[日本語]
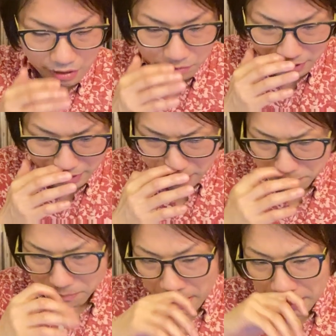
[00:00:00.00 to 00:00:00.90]
まあ、現
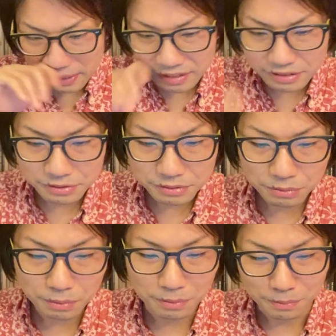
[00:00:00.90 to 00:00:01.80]
場派からする
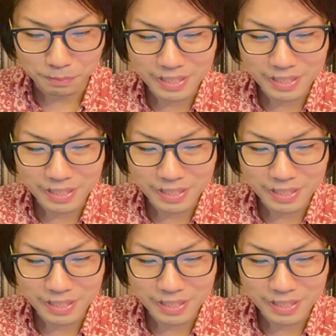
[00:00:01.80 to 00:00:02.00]
と